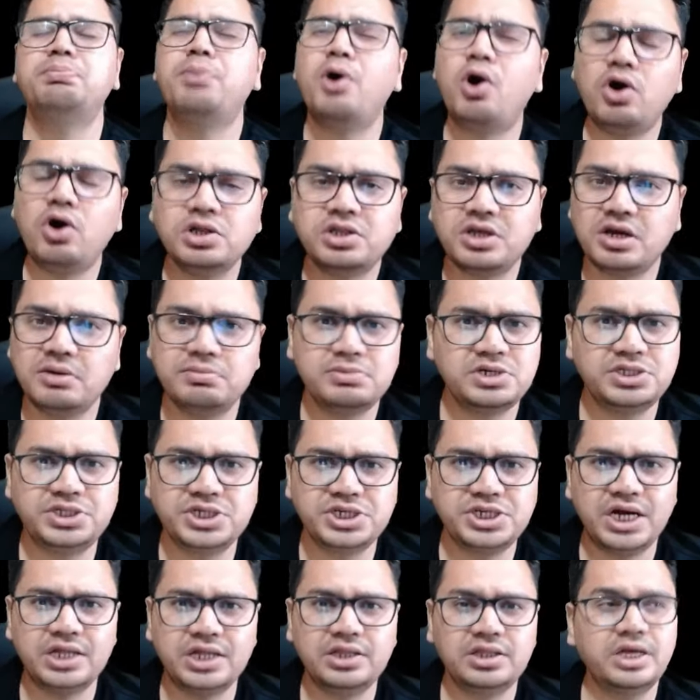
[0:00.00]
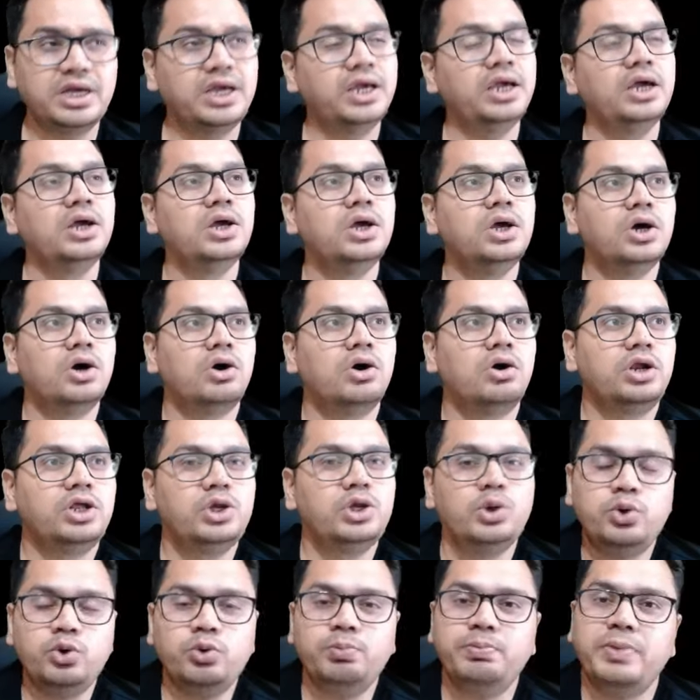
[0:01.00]
बहुत कम बच्चे जानते हैं और
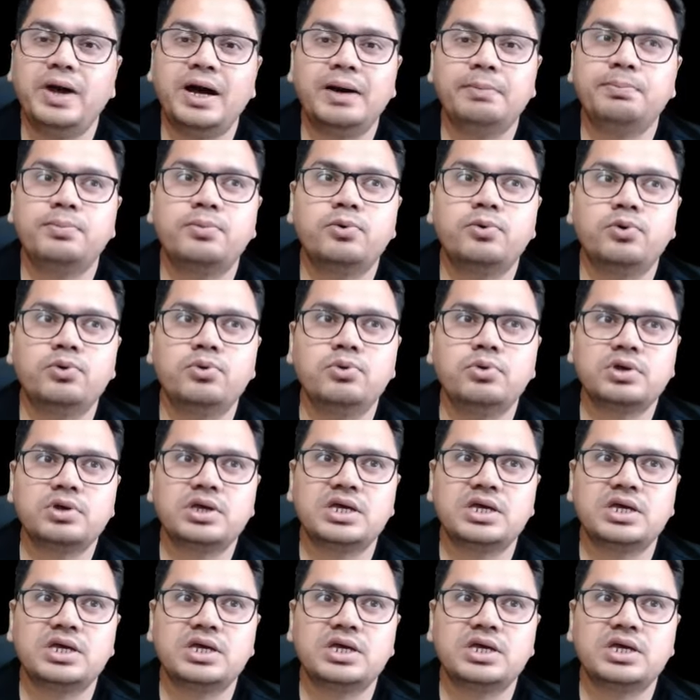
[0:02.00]
यूट्यूब पे आपको